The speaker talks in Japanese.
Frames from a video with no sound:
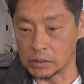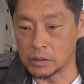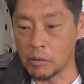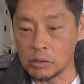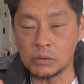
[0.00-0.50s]

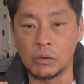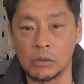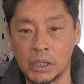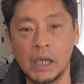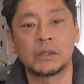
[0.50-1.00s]
触る
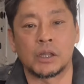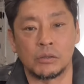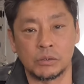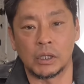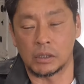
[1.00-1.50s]
と「キャン」って
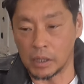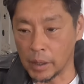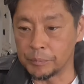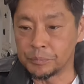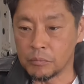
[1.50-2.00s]
言うん
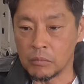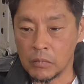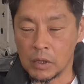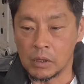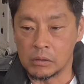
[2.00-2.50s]

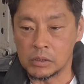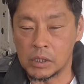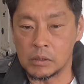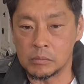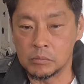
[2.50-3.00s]
だっ
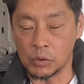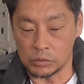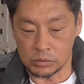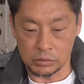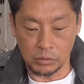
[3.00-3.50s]
てでも
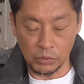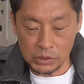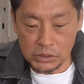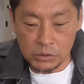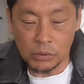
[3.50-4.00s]
う親父が